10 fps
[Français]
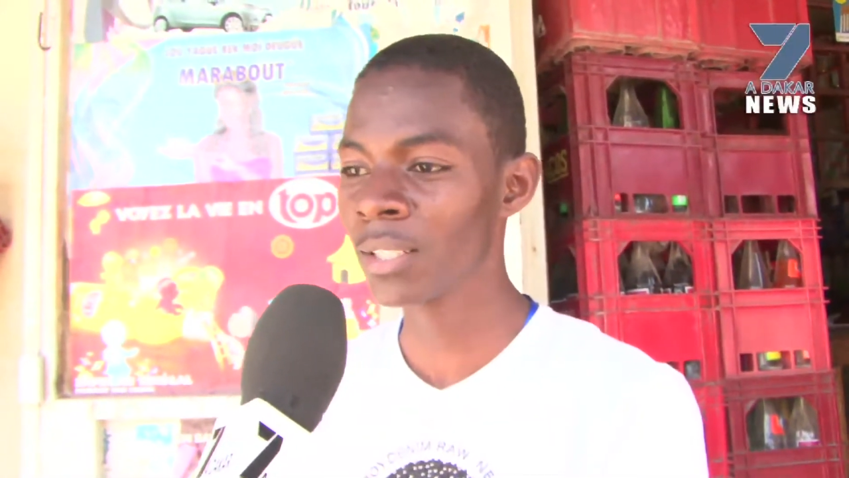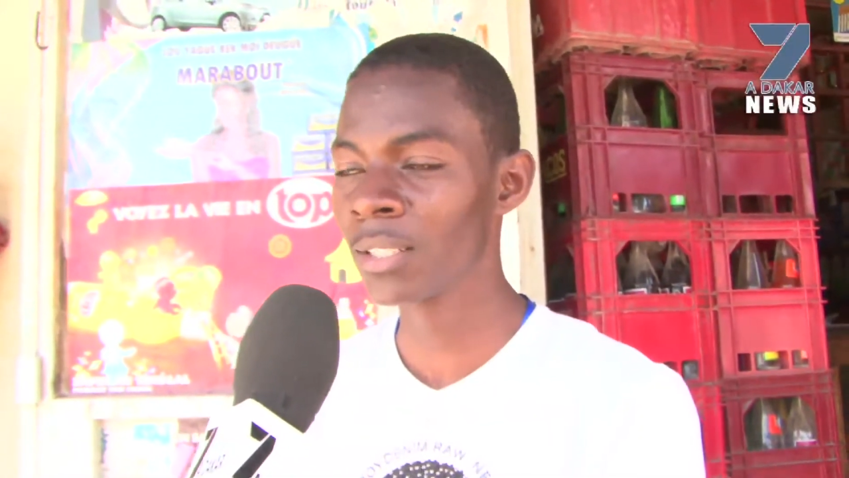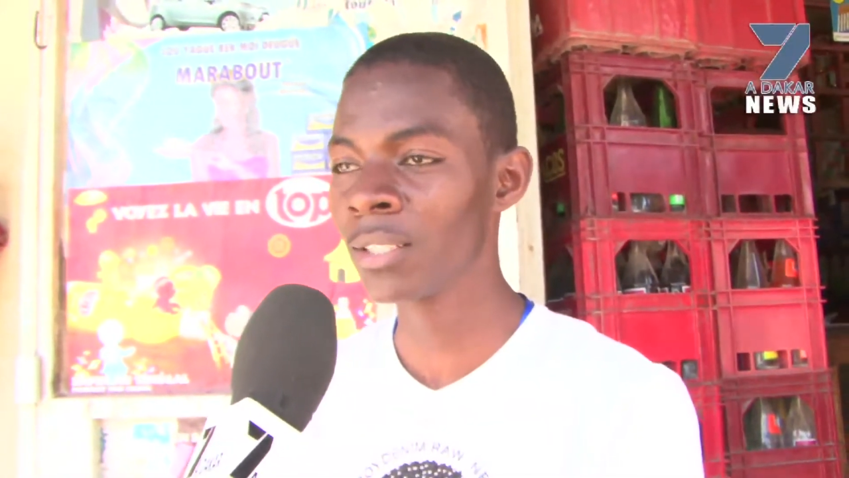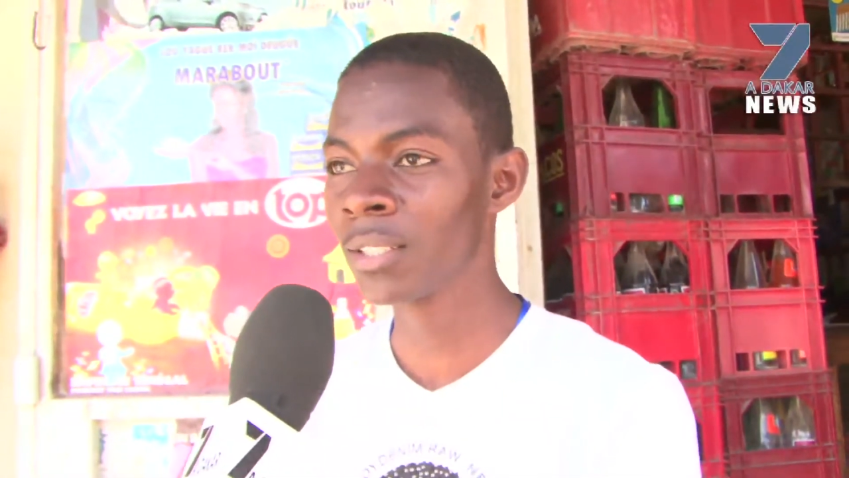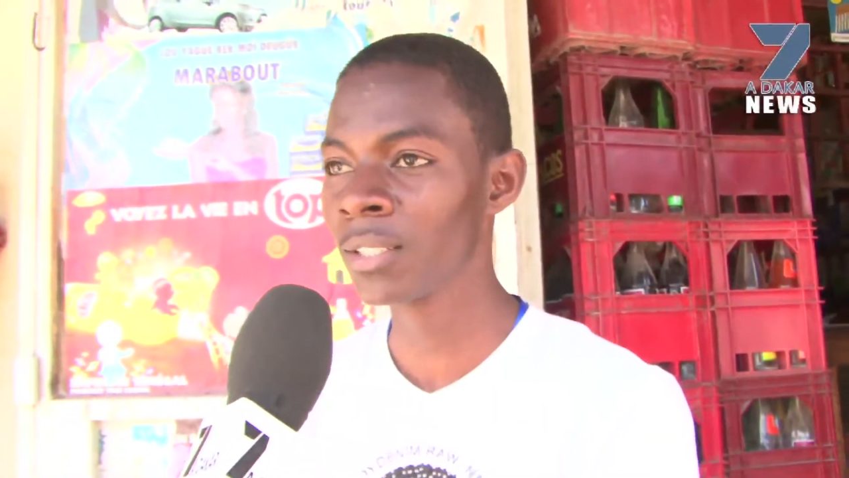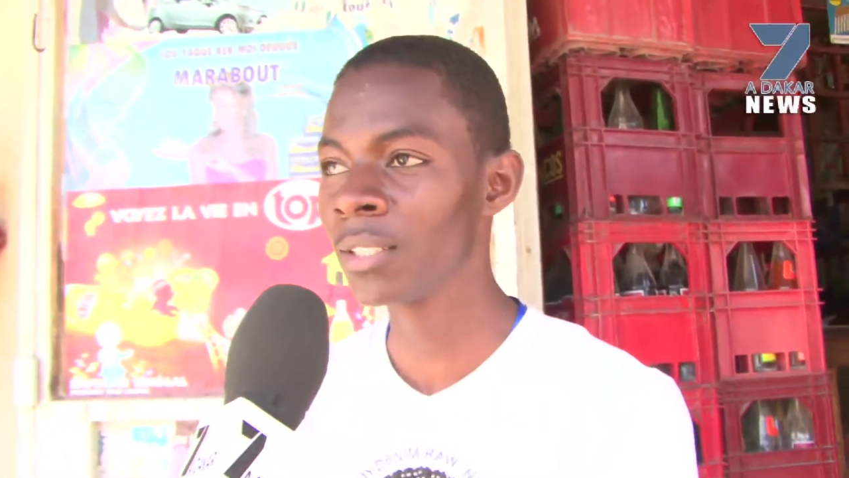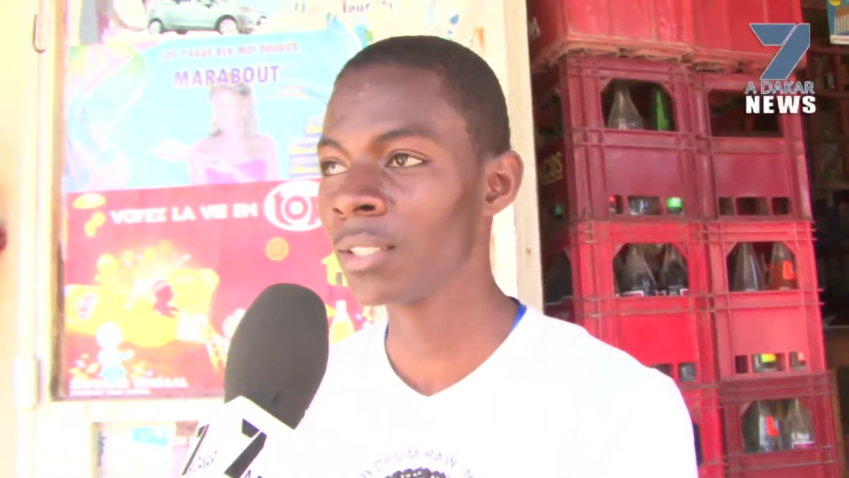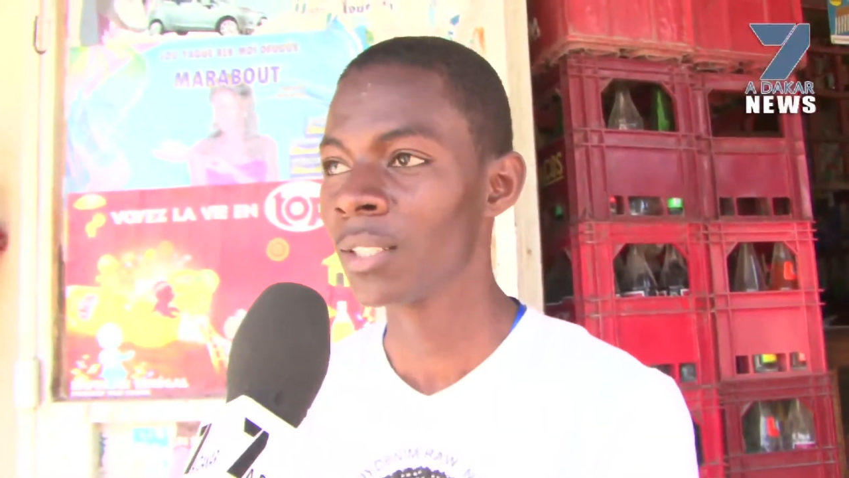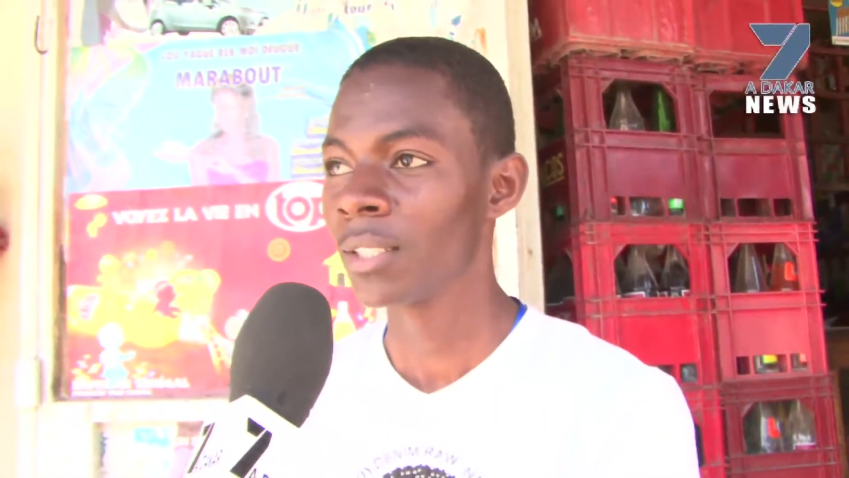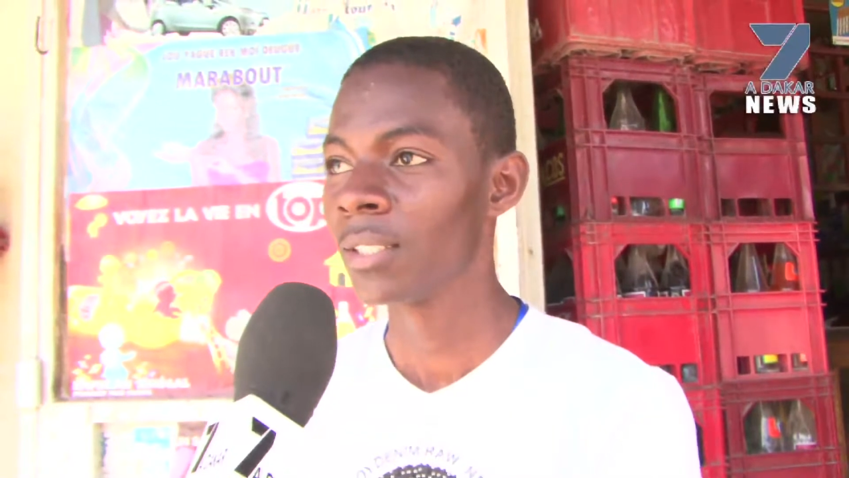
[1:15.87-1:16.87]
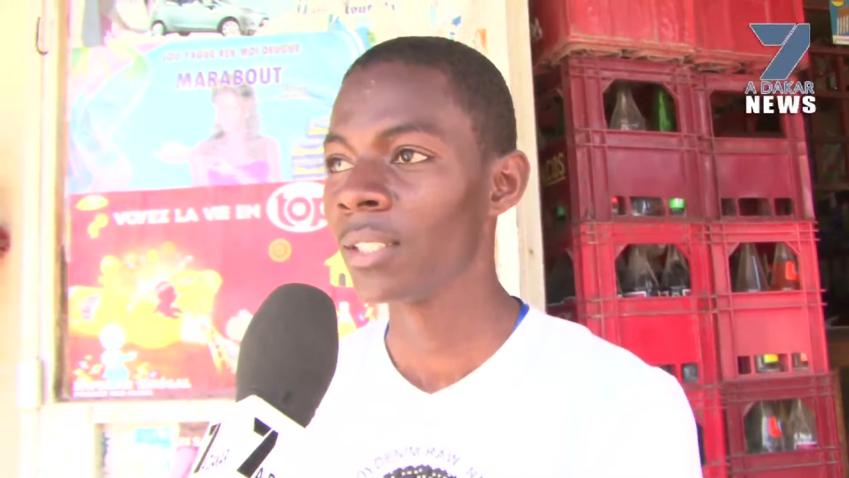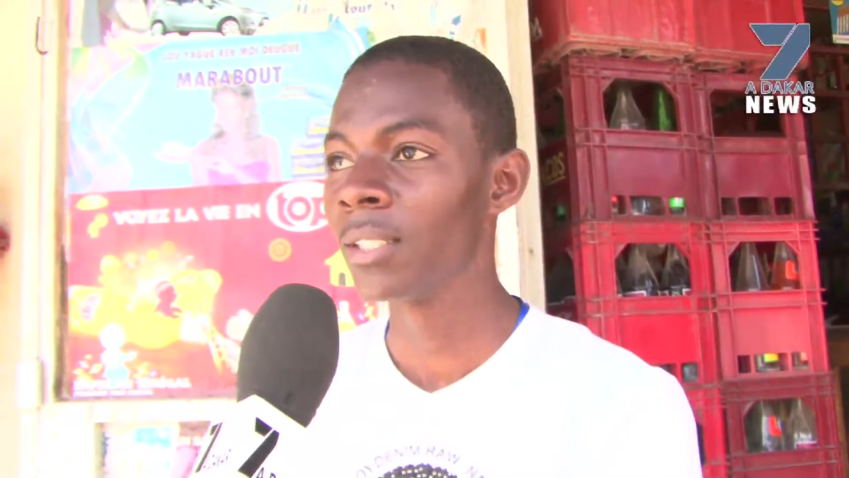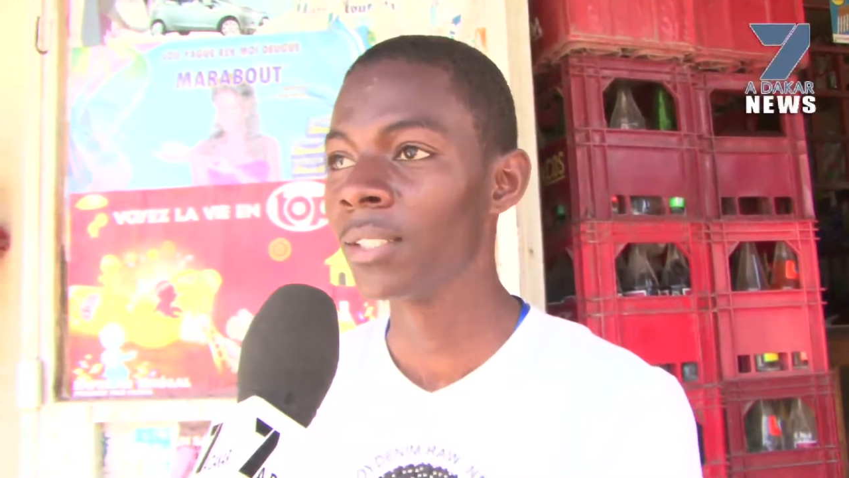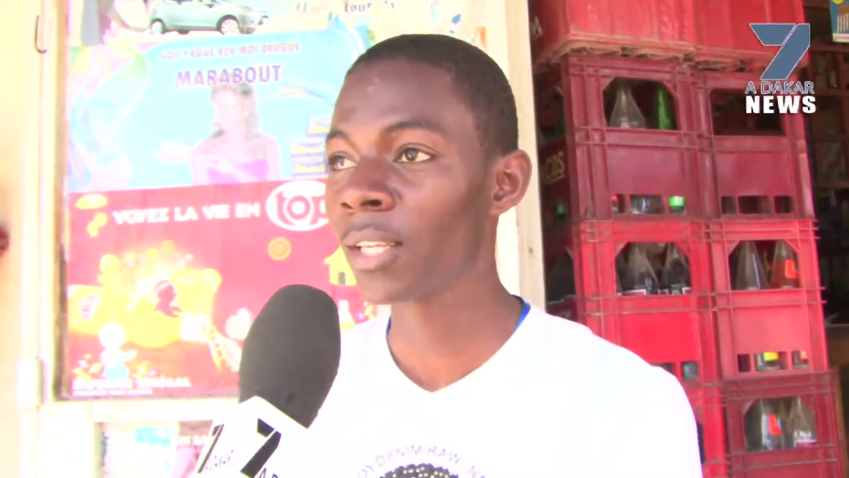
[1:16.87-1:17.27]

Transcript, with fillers: euh,